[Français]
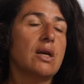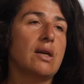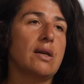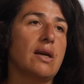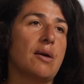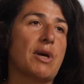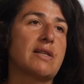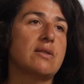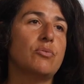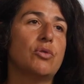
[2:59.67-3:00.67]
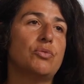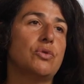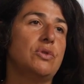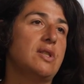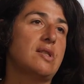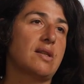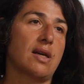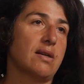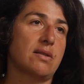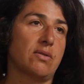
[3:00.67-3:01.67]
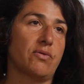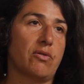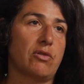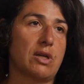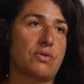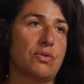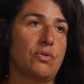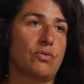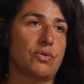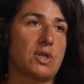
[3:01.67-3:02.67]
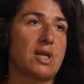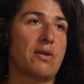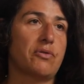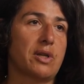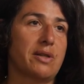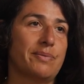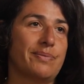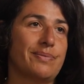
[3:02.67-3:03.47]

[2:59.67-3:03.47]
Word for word: et un maximum de 10, 15, enfin voilà, selon ce qu'il y a à faire.